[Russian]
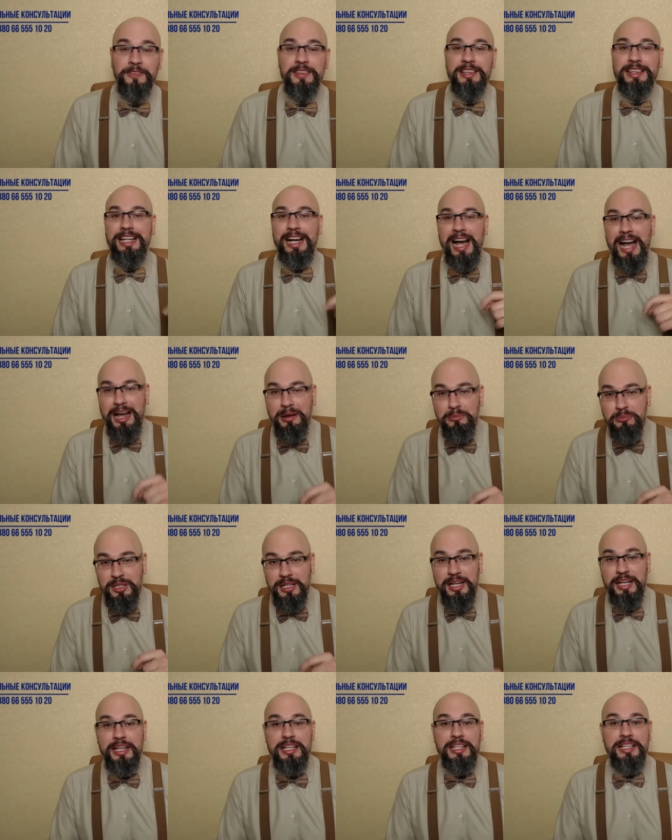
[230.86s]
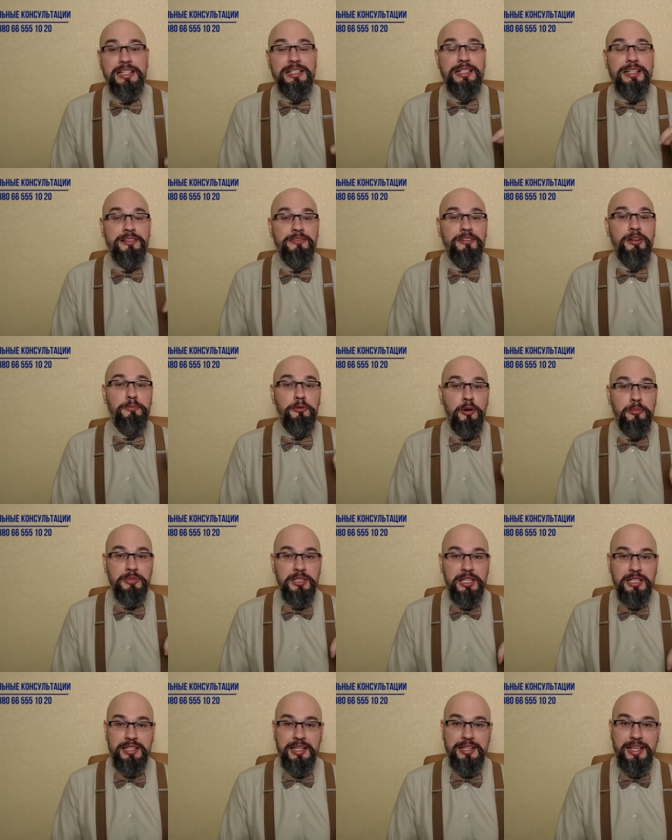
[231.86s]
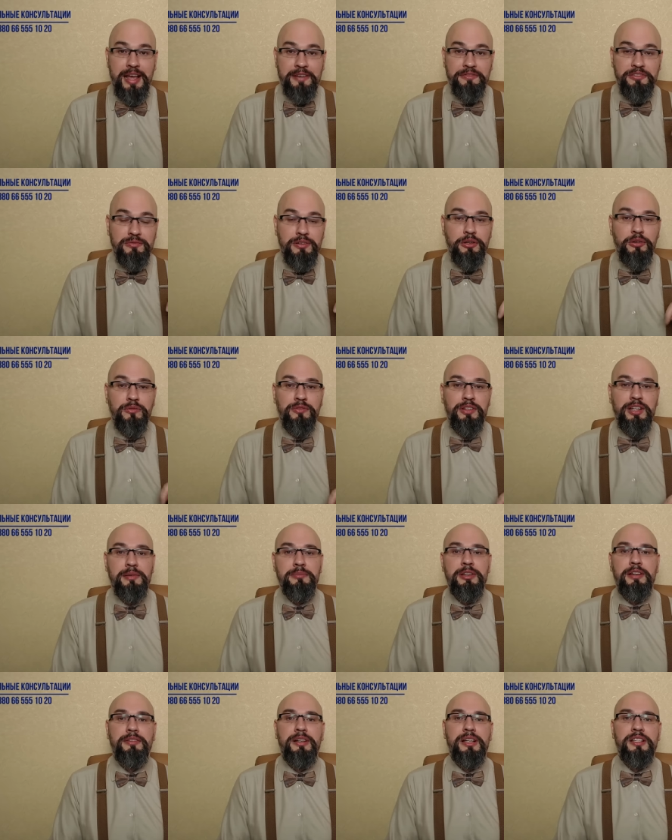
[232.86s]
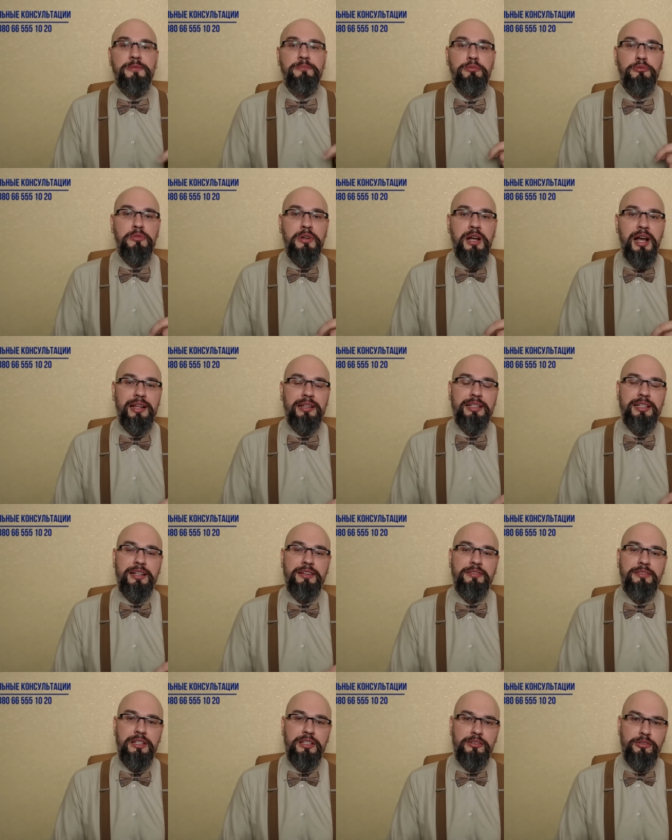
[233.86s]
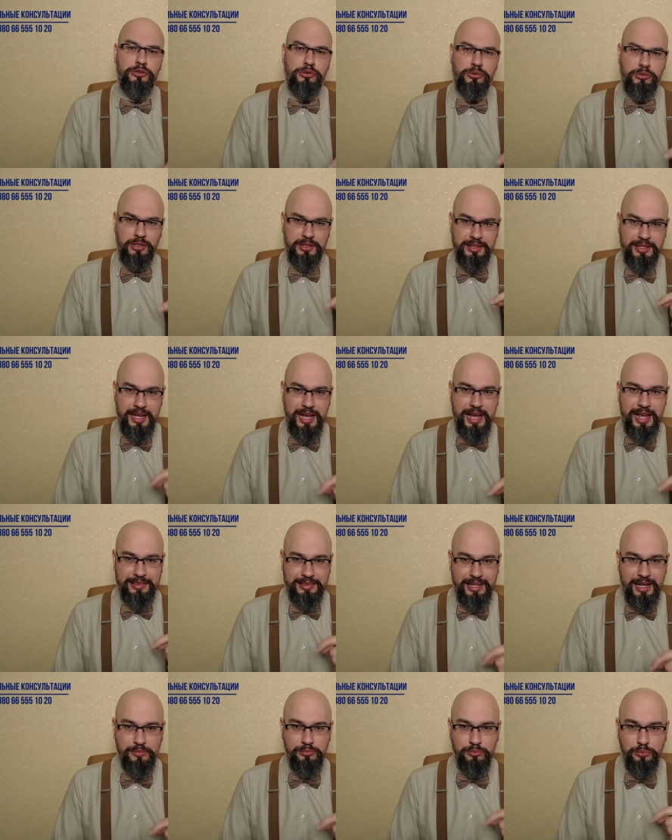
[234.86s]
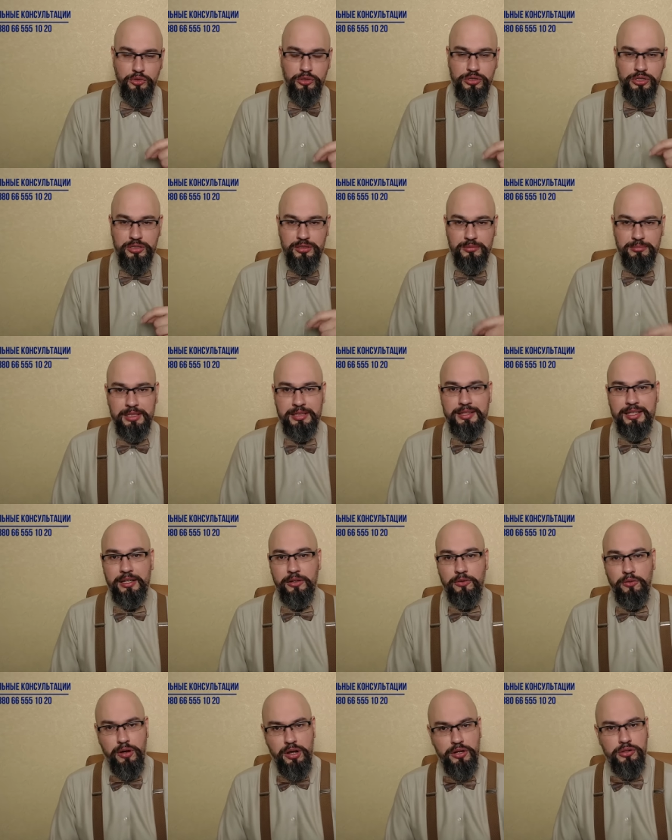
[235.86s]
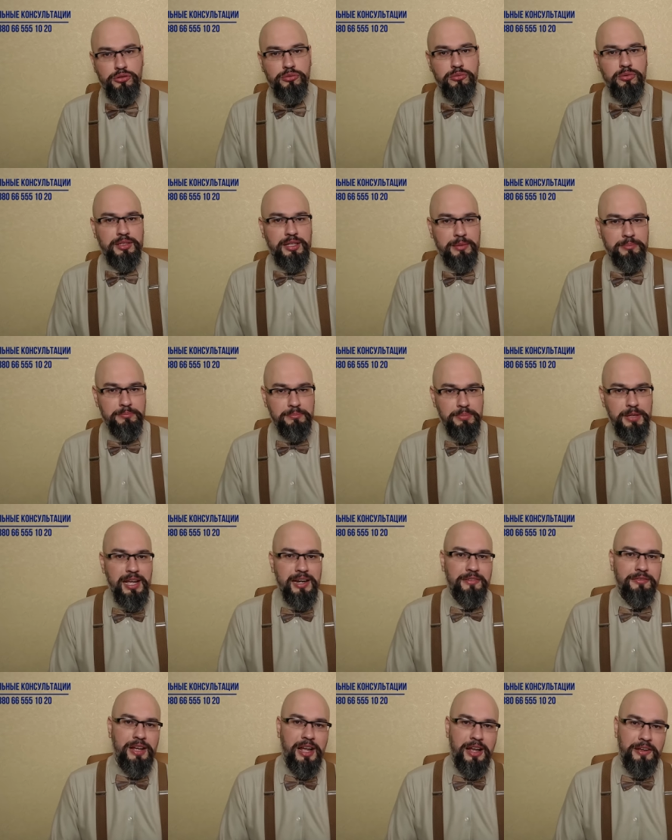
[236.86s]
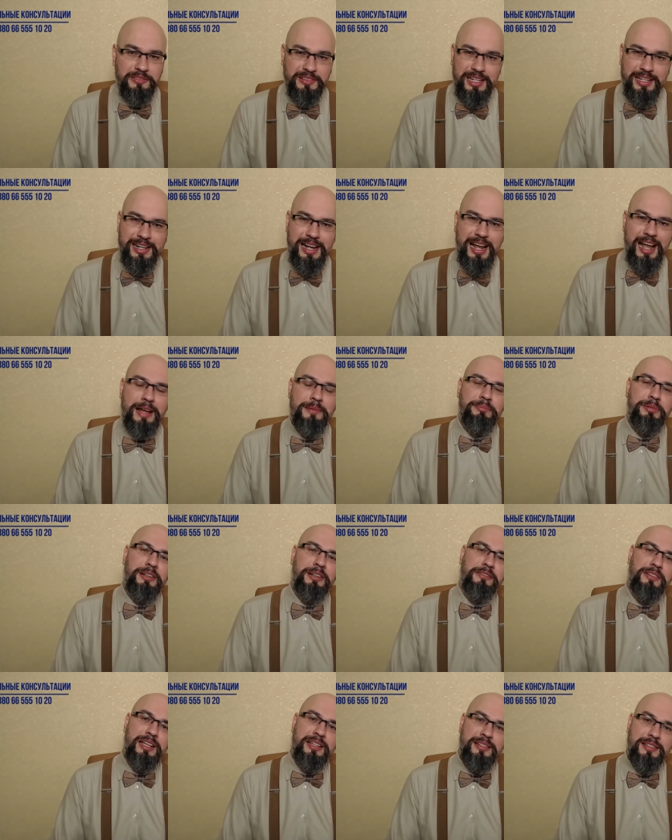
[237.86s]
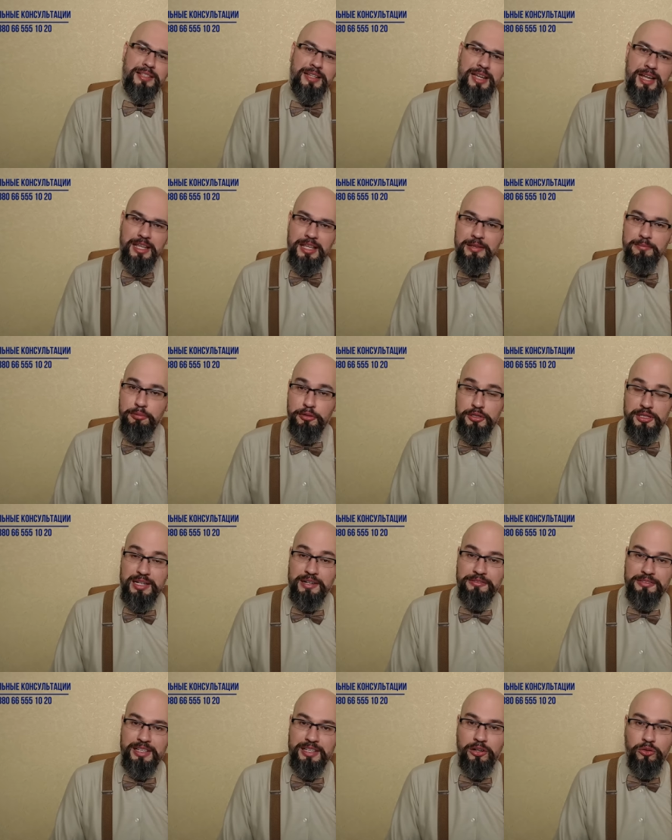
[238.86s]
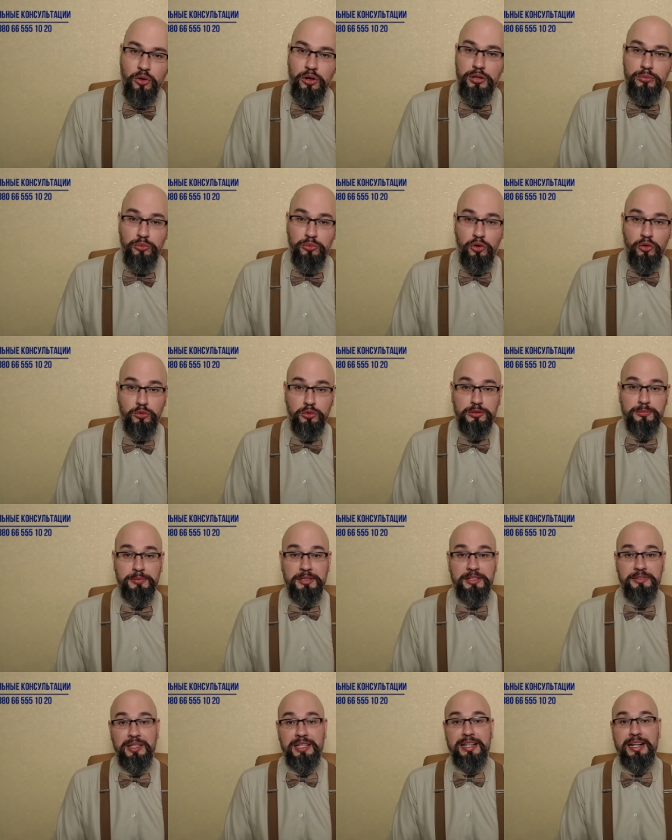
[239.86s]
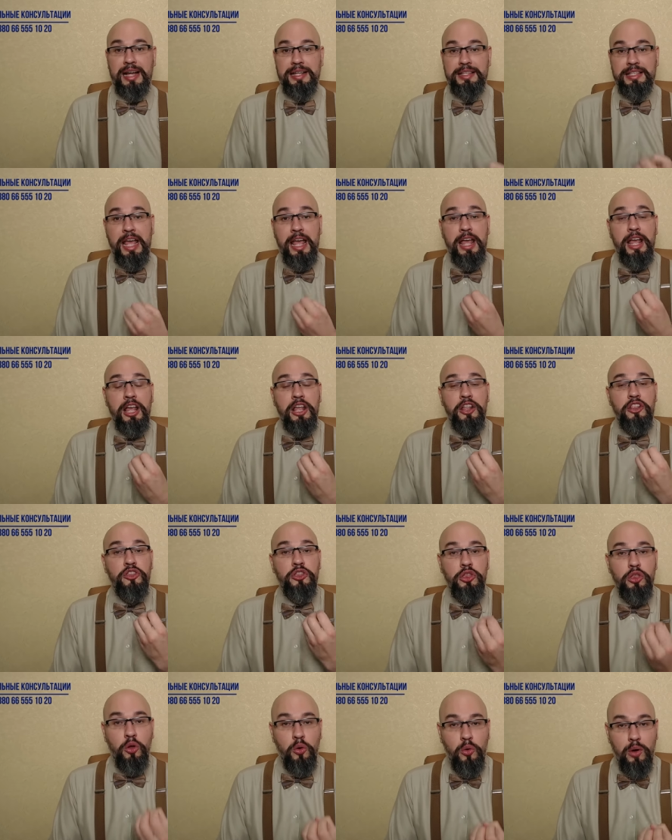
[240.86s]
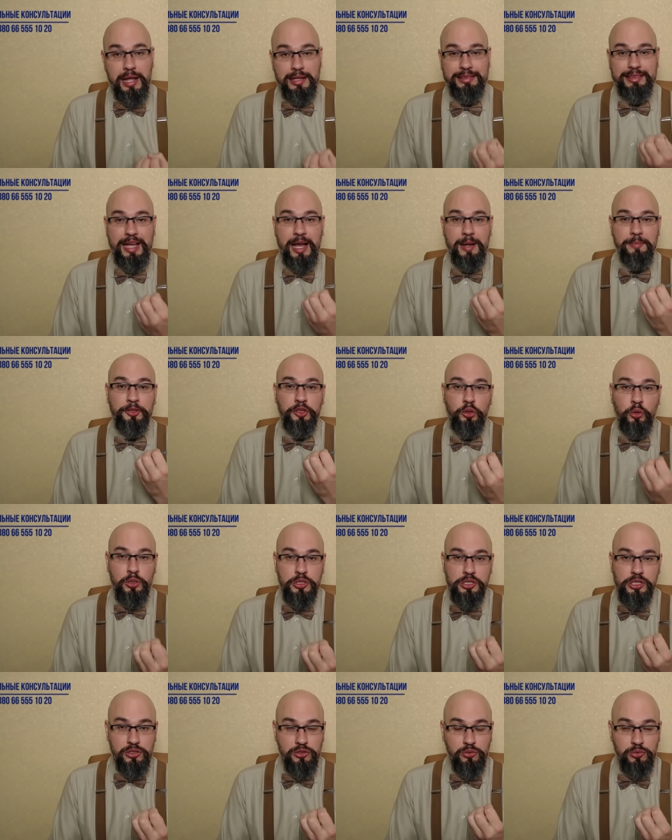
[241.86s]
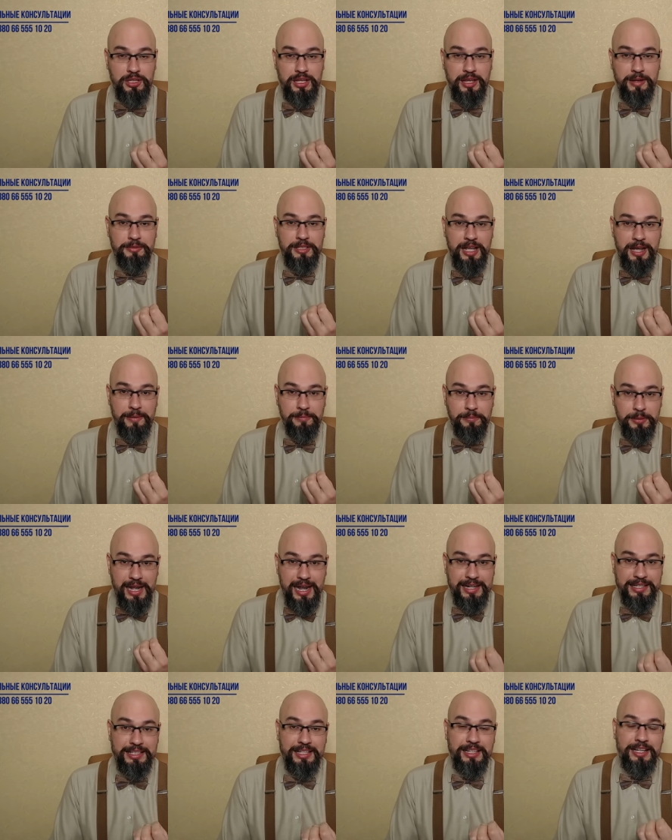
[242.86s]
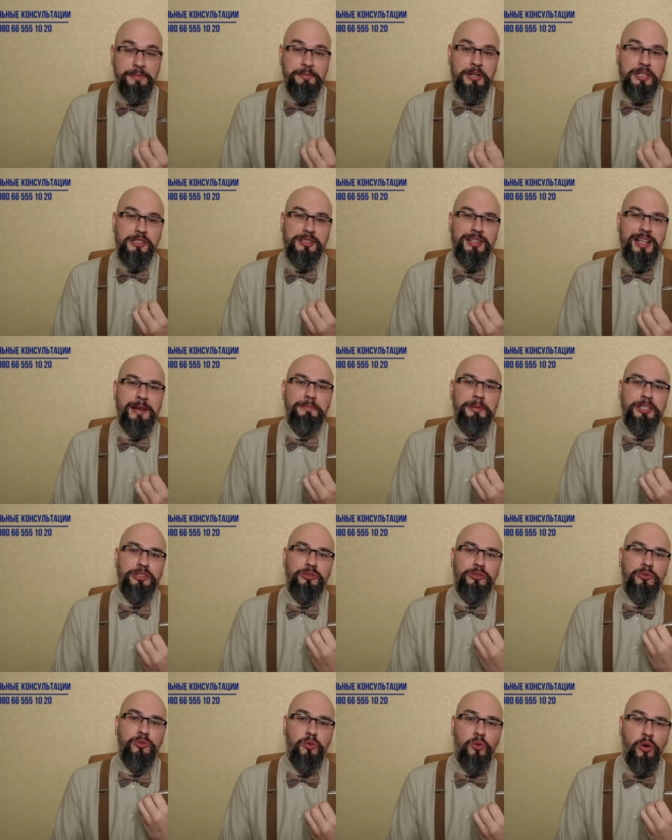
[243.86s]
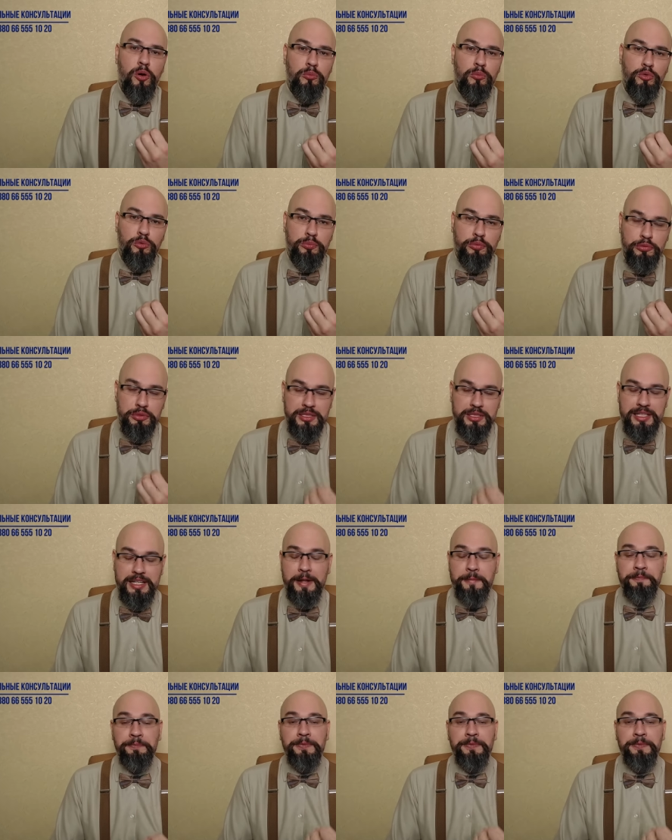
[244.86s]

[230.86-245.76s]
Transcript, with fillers: там, если вы помните, я в свое время вас пугал и говорил, что да, там может быть такое, что там первая, вторая повестка и после второй могут привлекать. Но там тоже судебная практика пошла по другому пути.